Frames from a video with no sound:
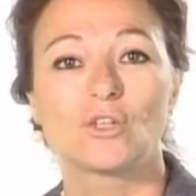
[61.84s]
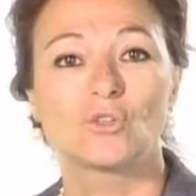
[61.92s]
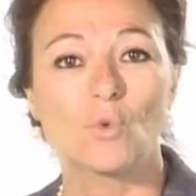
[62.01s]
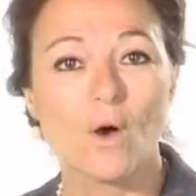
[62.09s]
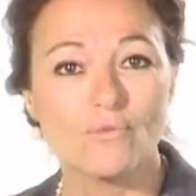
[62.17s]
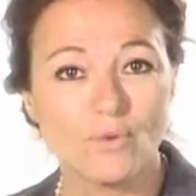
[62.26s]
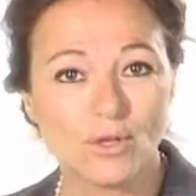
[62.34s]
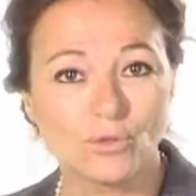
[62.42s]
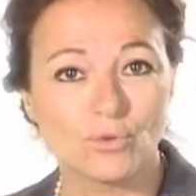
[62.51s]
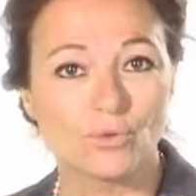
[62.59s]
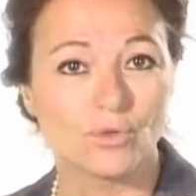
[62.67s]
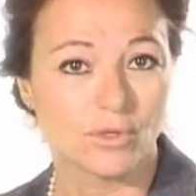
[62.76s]
3 fois
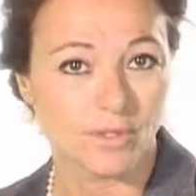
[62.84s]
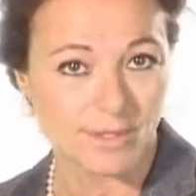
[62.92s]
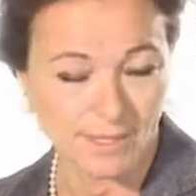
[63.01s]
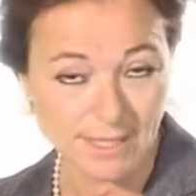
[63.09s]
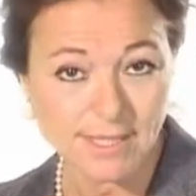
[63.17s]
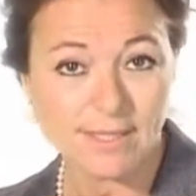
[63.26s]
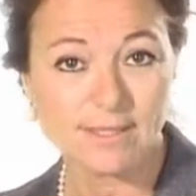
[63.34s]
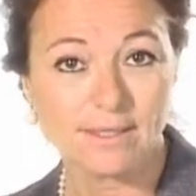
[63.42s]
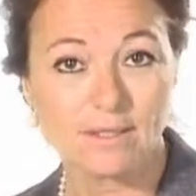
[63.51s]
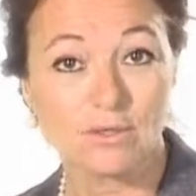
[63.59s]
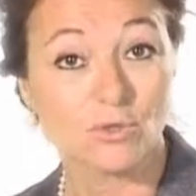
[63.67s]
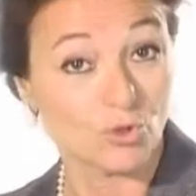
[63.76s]
2, 6,
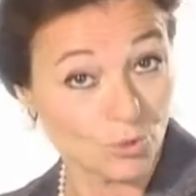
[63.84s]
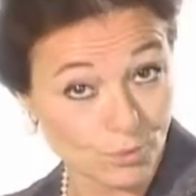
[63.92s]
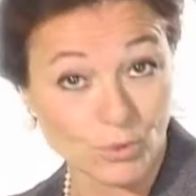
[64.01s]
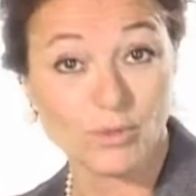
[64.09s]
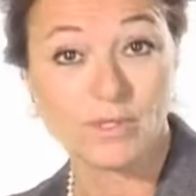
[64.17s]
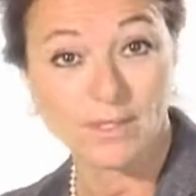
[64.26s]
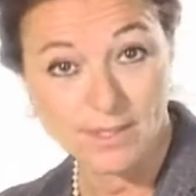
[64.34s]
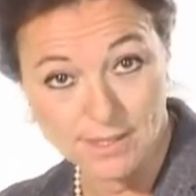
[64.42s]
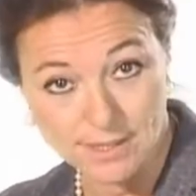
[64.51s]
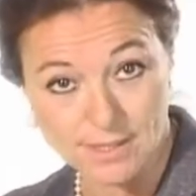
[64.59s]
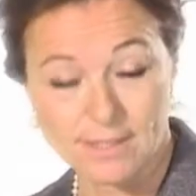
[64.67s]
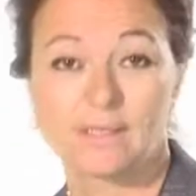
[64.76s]
je pose
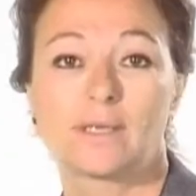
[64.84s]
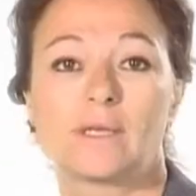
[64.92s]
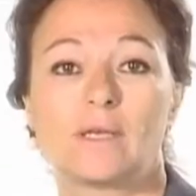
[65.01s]
6.